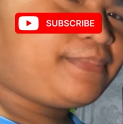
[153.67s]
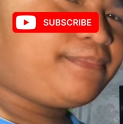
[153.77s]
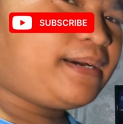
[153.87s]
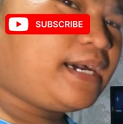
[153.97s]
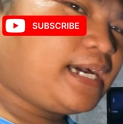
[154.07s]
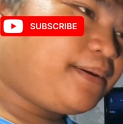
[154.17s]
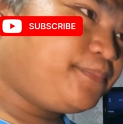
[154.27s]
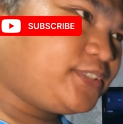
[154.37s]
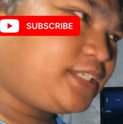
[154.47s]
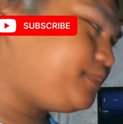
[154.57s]
pag mga
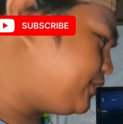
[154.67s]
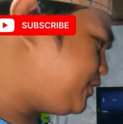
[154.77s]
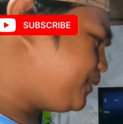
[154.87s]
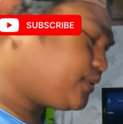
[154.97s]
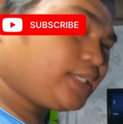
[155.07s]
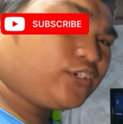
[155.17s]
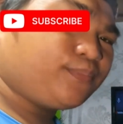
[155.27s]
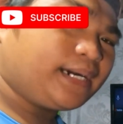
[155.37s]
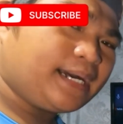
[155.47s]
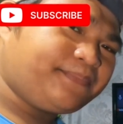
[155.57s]
music video may usang ko
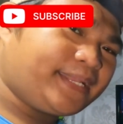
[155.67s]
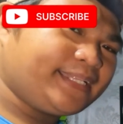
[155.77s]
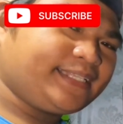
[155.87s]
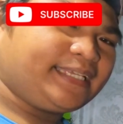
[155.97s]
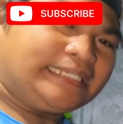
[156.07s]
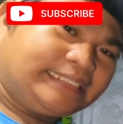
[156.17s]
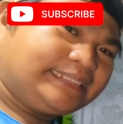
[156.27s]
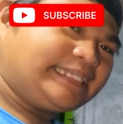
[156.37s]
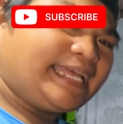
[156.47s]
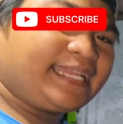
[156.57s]
copyright eh.
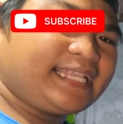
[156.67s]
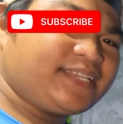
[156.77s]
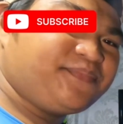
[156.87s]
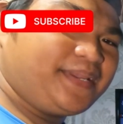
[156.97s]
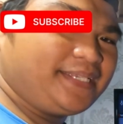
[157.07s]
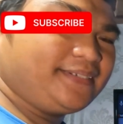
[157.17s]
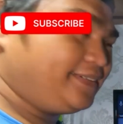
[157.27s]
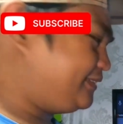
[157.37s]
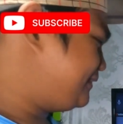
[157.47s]
Sayang lang yung video.